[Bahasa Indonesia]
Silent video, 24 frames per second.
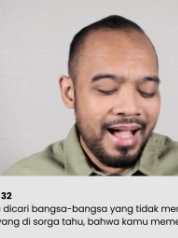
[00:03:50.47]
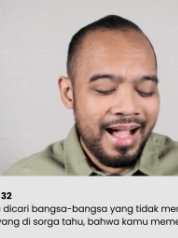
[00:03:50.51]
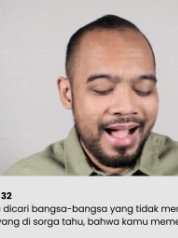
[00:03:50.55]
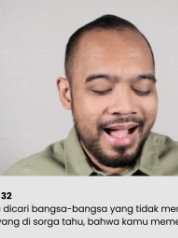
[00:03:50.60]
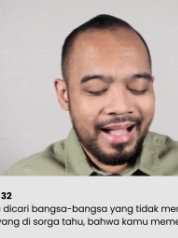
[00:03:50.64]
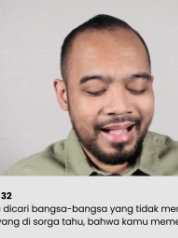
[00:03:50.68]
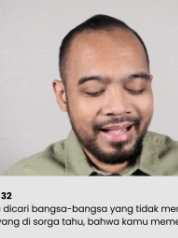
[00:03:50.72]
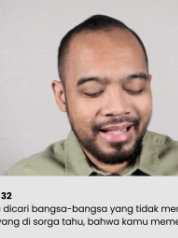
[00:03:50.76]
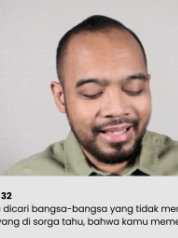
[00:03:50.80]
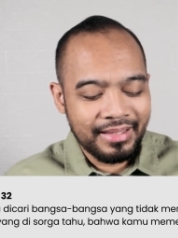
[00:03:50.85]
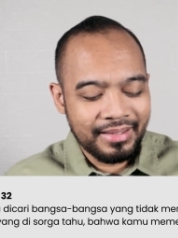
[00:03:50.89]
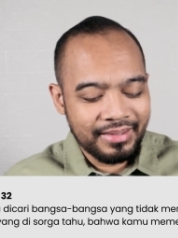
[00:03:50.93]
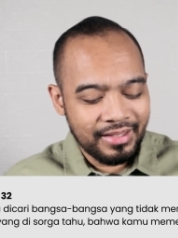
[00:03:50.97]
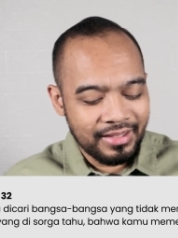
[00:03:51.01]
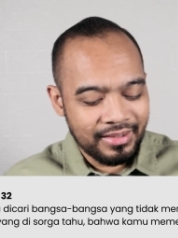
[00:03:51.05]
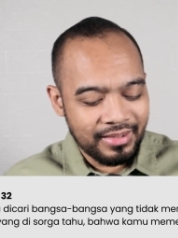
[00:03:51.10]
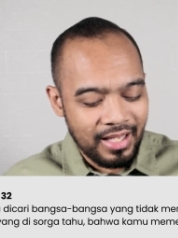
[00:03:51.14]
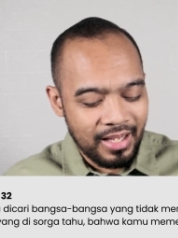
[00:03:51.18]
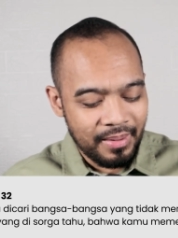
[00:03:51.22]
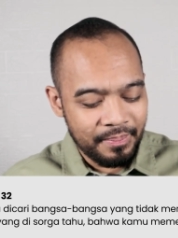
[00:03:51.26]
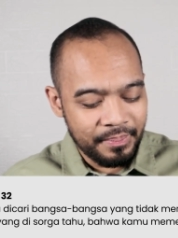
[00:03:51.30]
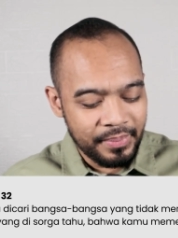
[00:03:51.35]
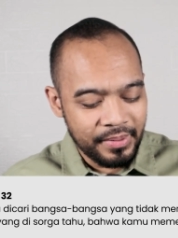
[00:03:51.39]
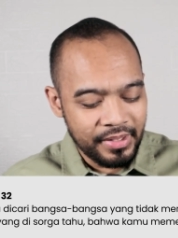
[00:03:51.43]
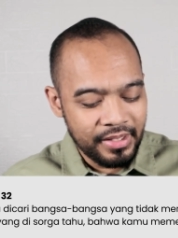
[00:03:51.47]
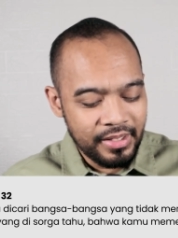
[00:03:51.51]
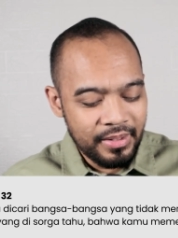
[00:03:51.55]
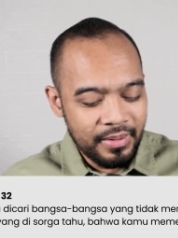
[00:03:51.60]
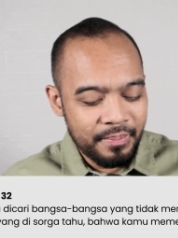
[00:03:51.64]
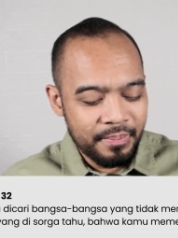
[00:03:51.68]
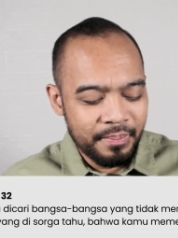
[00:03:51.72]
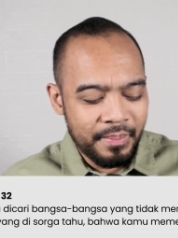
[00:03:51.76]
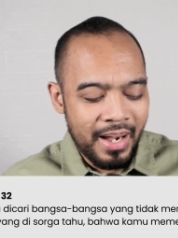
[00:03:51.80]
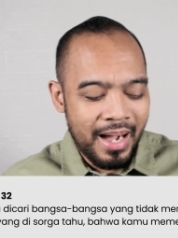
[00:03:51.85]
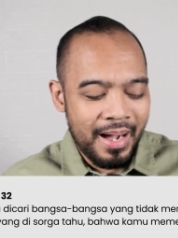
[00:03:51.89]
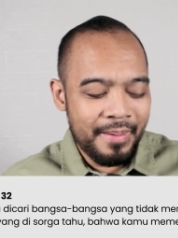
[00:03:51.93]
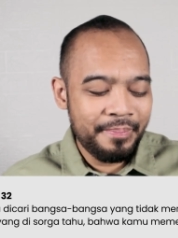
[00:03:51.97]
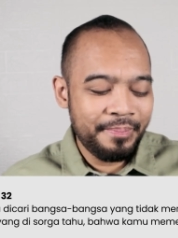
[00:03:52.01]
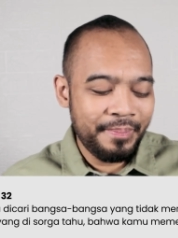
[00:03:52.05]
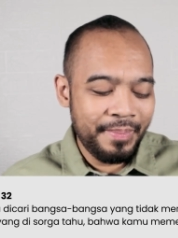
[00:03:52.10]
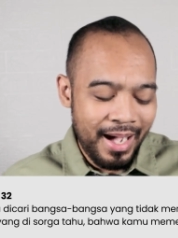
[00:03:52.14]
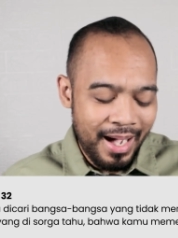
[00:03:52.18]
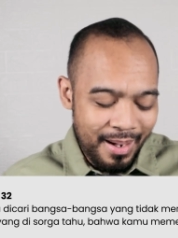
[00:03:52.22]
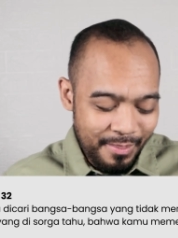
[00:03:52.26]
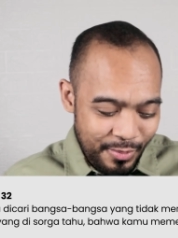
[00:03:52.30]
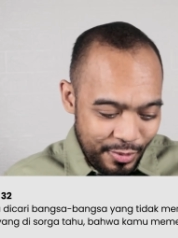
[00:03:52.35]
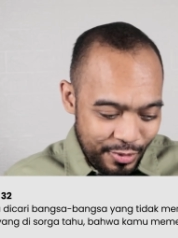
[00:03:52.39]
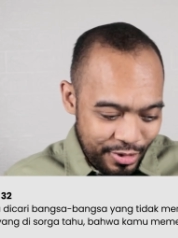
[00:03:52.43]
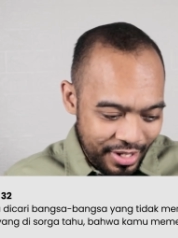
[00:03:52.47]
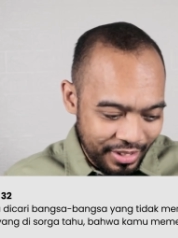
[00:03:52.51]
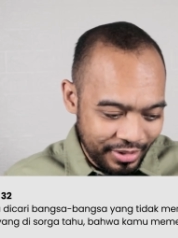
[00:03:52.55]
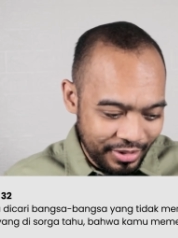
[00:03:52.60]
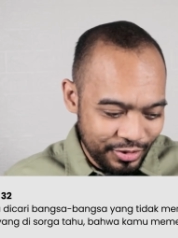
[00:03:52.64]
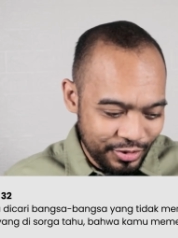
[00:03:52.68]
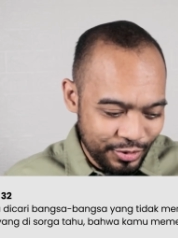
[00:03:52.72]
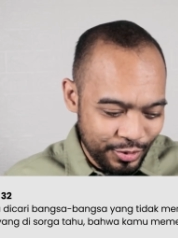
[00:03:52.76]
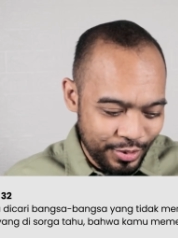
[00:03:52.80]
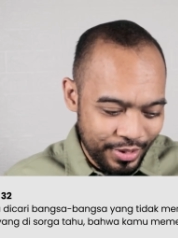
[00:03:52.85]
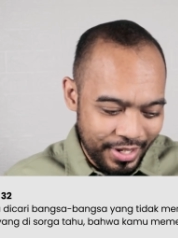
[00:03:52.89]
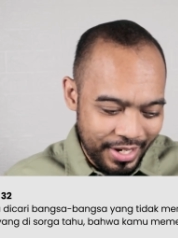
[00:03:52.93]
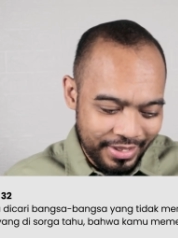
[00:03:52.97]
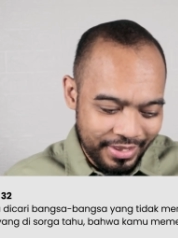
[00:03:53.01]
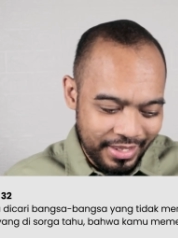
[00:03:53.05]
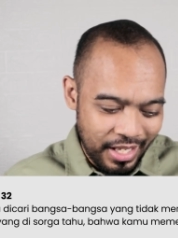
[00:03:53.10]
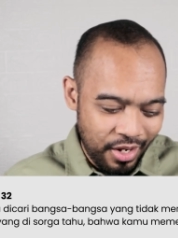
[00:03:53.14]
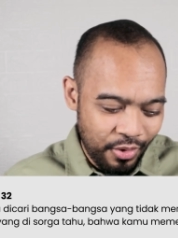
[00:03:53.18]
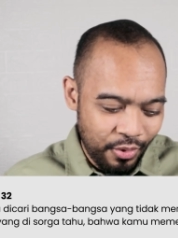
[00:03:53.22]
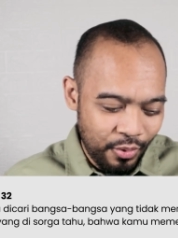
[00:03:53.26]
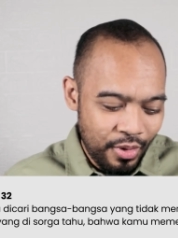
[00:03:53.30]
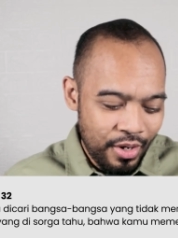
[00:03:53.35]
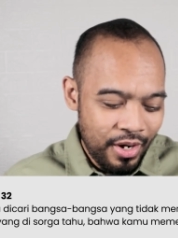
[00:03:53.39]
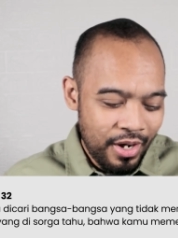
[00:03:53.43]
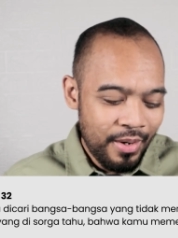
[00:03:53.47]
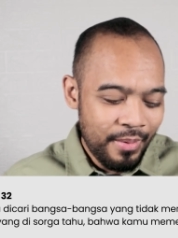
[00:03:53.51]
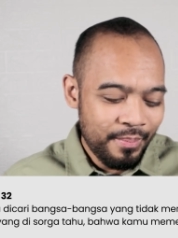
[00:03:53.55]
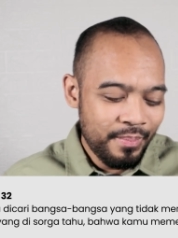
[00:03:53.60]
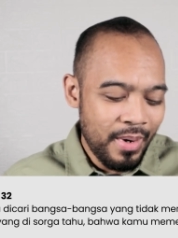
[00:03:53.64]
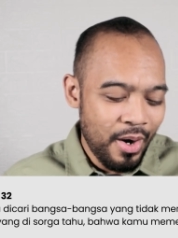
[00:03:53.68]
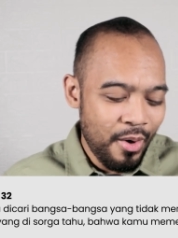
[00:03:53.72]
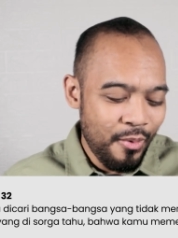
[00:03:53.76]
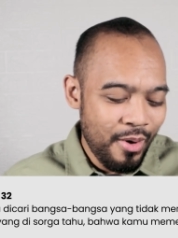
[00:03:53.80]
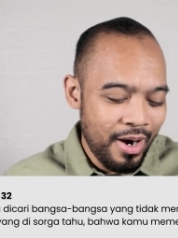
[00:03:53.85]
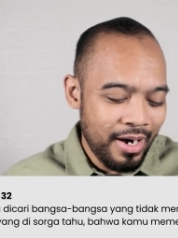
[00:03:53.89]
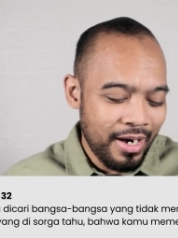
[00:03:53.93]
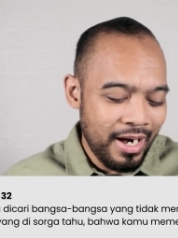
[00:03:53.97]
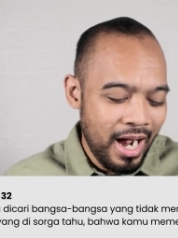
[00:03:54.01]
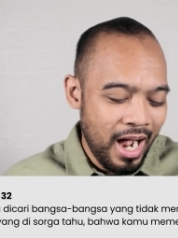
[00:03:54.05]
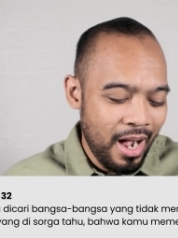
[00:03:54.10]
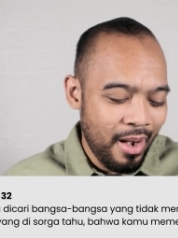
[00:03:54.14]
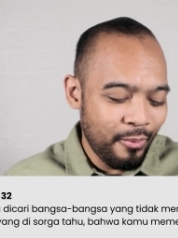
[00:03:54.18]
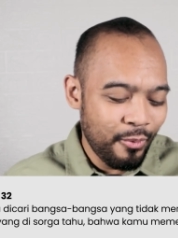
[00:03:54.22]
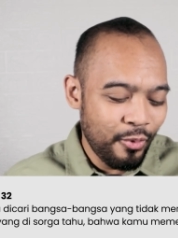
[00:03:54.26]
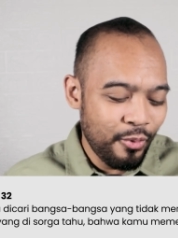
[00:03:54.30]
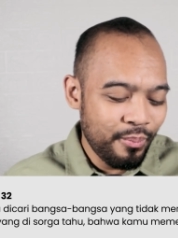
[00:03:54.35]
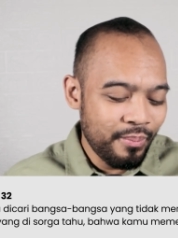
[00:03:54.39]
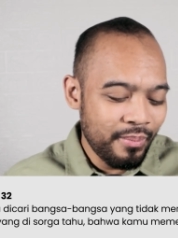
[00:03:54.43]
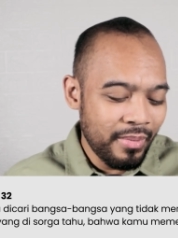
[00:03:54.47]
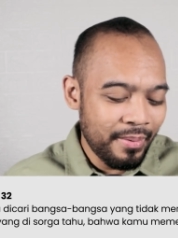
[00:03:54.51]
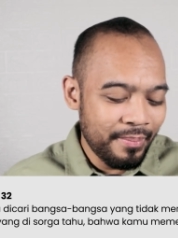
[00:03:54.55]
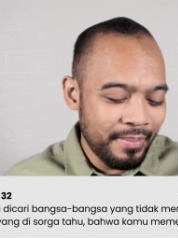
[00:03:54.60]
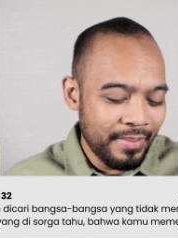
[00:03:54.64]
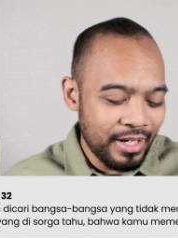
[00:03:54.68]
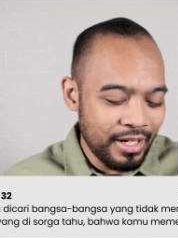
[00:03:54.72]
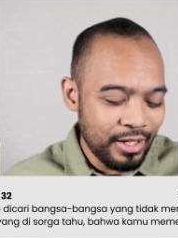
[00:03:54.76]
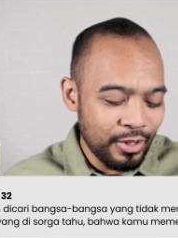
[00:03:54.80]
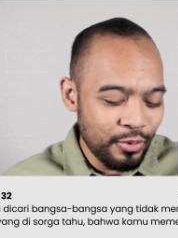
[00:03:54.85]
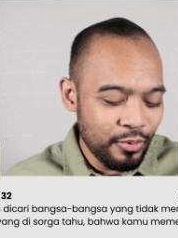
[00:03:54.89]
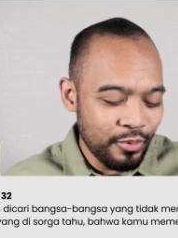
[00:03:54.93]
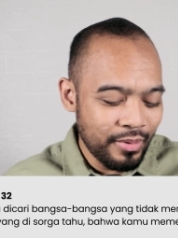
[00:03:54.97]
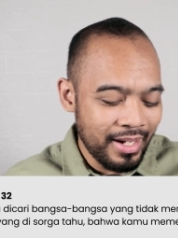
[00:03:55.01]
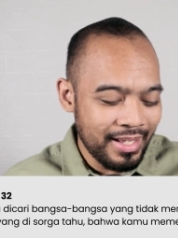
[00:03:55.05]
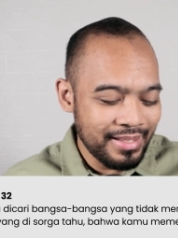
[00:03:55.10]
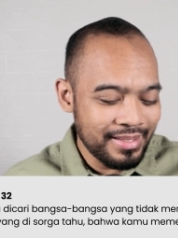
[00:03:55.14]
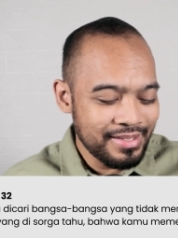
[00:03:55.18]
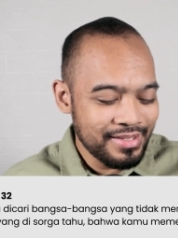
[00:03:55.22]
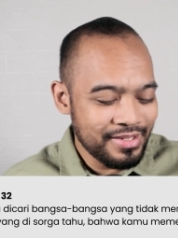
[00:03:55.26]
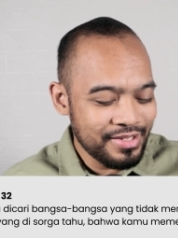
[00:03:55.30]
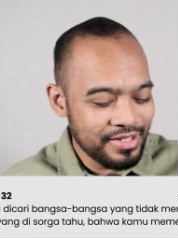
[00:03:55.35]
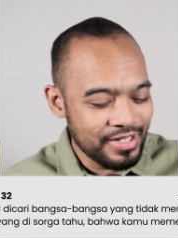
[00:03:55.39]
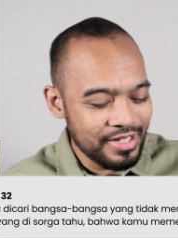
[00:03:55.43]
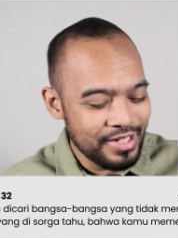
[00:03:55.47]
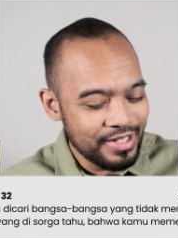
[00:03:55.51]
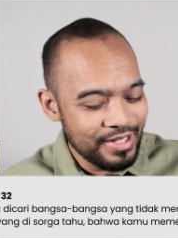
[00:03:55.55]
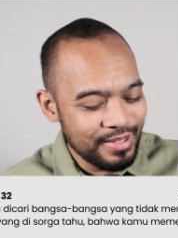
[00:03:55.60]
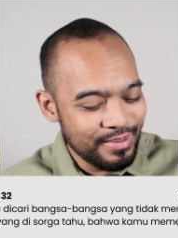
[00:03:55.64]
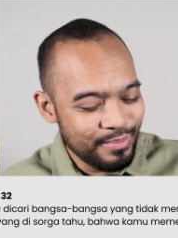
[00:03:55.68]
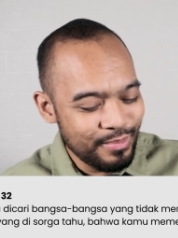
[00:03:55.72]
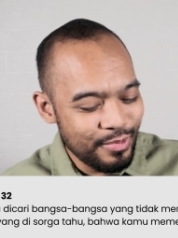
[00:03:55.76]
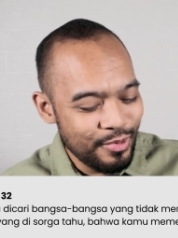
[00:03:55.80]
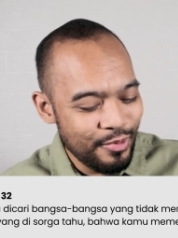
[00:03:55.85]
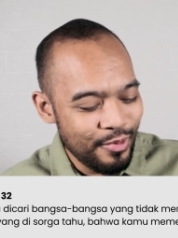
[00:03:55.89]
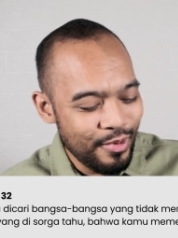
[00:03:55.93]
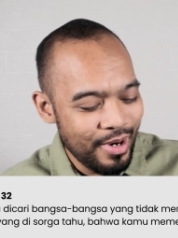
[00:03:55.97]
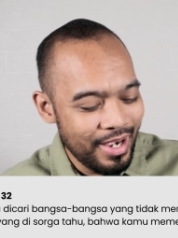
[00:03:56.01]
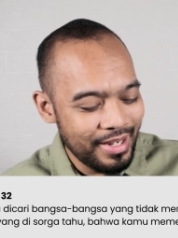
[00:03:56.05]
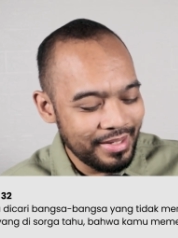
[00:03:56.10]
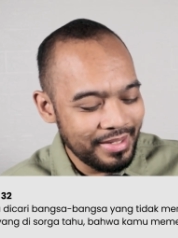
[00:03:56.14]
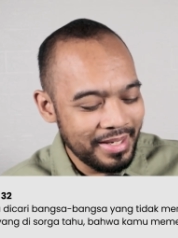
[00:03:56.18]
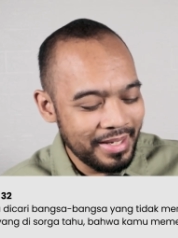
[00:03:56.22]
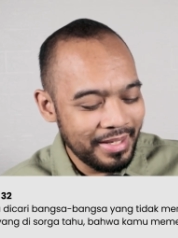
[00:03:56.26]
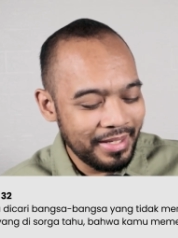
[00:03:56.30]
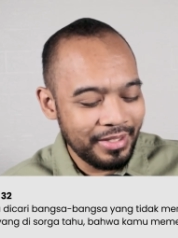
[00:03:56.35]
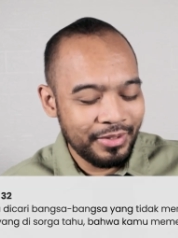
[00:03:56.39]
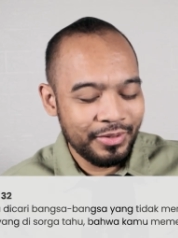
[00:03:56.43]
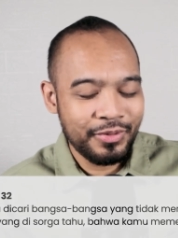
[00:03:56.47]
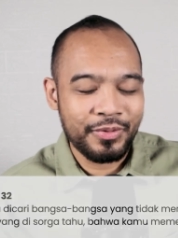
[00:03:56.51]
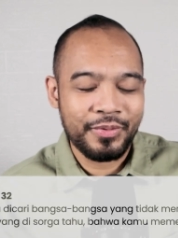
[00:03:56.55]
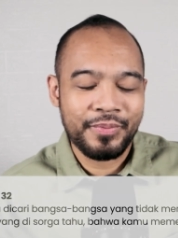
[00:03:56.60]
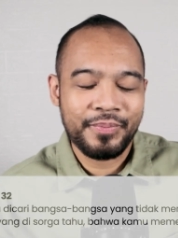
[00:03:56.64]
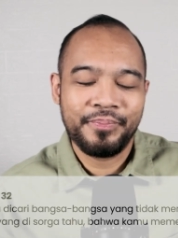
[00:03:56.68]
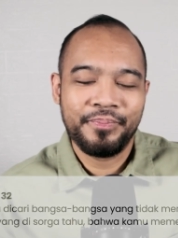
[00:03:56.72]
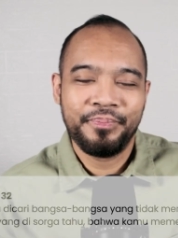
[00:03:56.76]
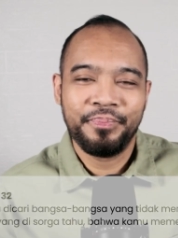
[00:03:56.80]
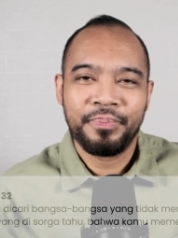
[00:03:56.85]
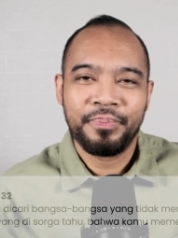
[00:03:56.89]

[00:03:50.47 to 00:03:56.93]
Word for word: akan tetapi Bapamu yang di surga tahu bahwa kamu memerlukan semuanya itu.